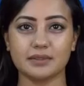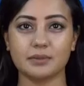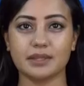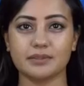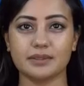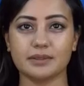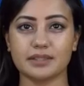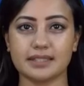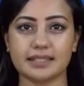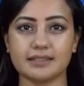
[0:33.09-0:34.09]
Congo,
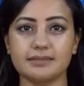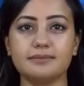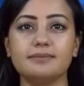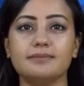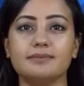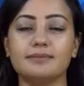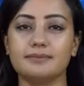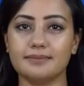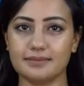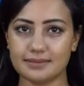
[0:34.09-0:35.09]
trône sur le rap
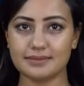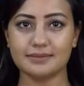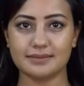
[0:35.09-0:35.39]
francophone.